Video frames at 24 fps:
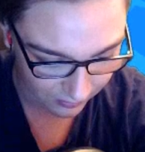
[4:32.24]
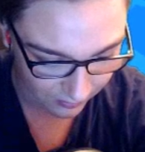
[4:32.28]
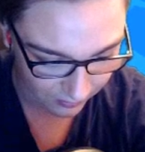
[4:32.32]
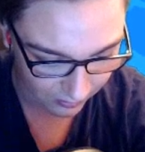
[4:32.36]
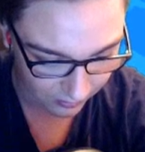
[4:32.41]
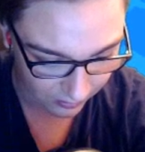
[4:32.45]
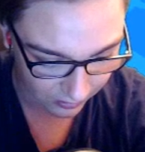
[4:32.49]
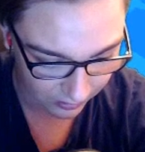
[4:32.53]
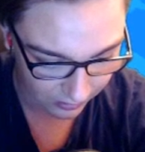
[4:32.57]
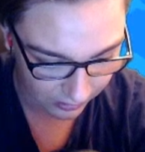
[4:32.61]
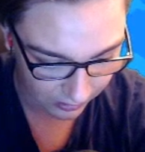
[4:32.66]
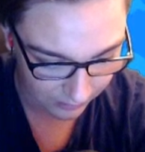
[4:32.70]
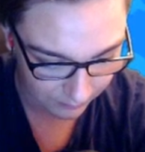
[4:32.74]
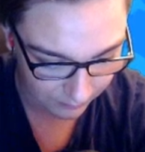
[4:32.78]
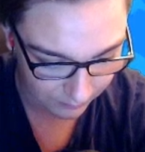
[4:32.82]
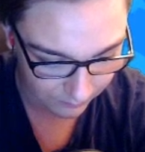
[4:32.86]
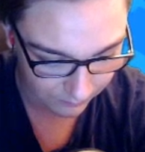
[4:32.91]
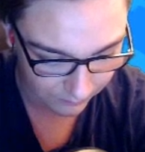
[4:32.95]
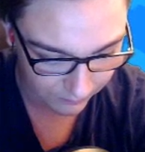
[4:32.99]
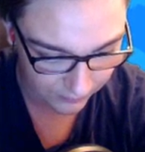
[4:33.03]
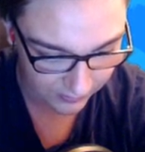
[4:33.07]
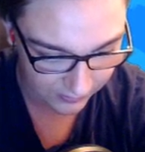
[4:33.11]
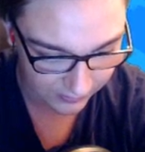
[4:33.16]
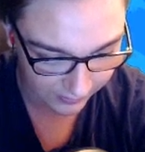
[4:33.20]
hop,
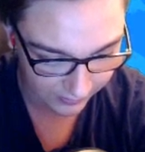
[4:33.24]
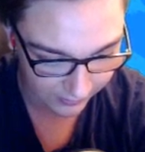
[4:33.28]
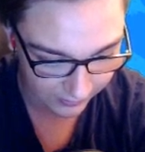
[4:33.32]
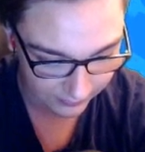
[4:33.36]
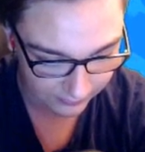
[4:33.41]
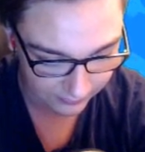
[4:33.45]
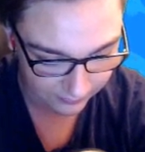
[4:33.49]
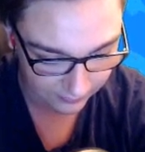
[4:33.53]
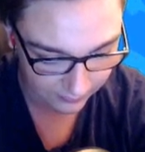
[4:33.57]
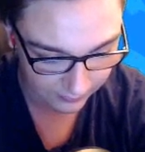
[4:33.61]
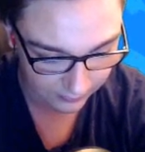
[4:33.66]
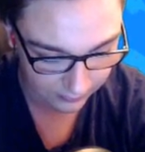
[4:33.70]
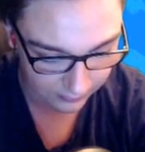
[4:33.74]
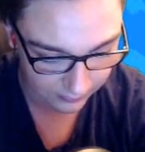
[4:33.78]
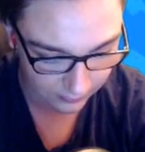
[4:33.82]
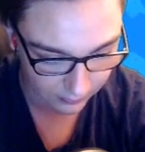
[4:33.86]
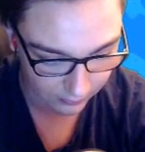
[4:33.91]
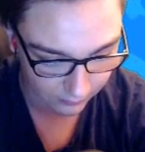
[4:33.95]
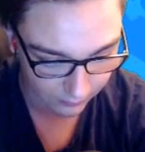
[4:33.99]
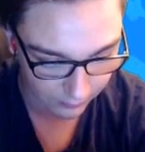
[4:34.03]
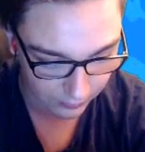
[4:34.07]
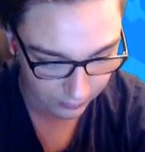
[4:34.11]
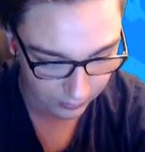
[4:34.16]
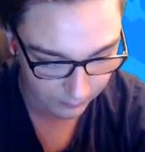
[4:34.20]
direct. On
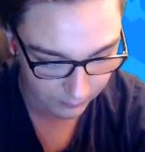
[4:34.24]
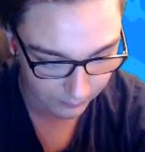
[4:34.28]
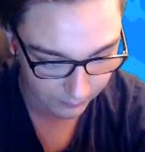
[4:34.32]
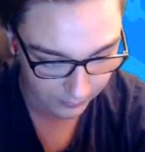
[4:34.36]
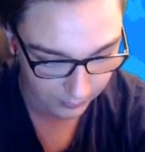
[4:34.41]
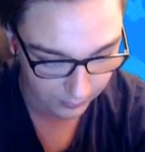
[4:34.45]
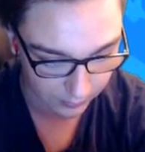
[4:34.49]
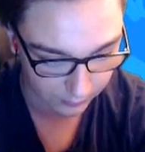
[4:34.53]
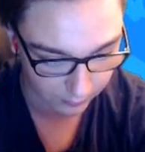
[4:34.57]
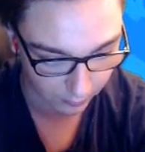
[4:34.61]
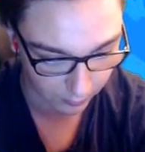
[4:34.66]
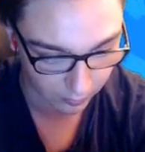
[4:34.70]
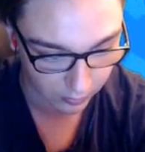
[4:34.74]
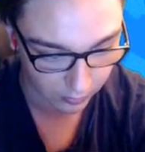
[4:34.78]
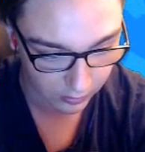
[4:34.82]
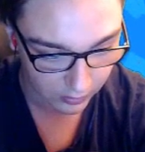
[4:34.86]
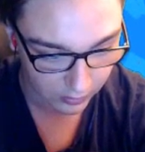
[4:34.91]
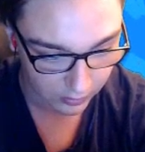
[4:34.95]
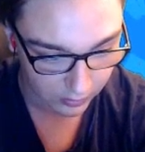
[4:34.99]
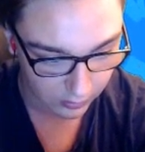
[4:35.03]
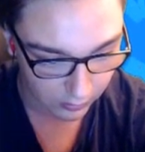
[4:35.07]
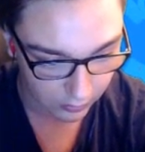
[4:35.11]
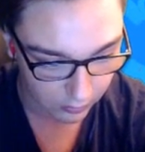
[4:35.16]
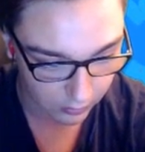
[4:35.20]
va essayer de péter. C'est bon.
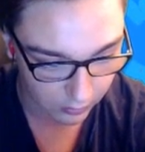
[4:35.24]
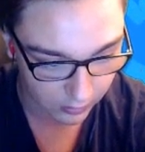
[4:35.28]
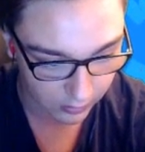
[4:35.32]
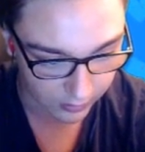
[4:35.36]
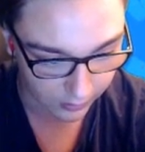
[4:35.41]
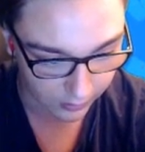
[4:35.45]
Ok.